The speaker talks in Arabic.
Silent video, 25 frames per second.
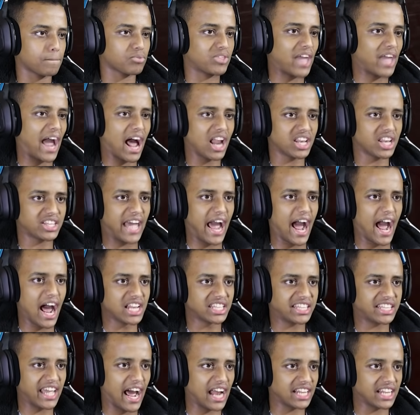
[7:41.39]
تعال
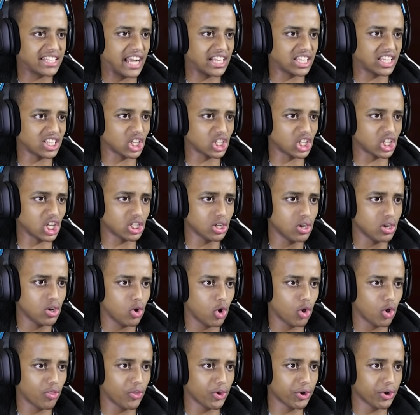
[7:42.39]
تعال تعال تعال تعال, تعال, تعال.
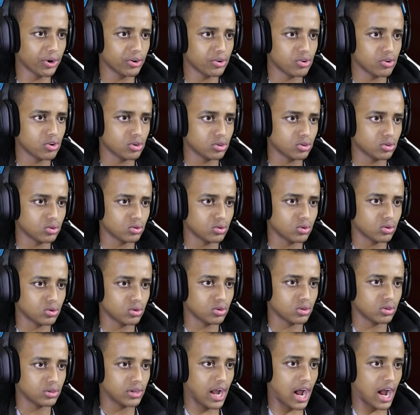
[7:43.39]
انظر
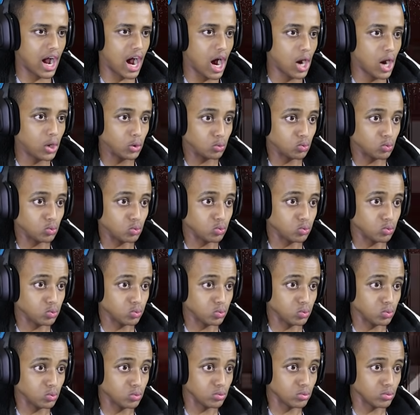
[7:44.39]
اها
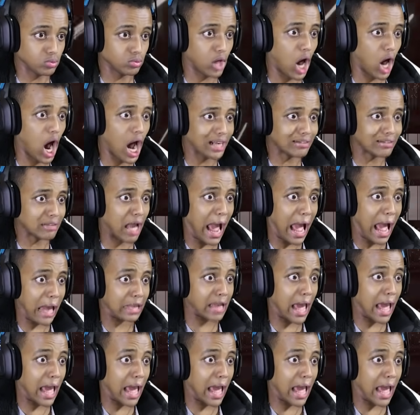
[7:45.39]
لا لا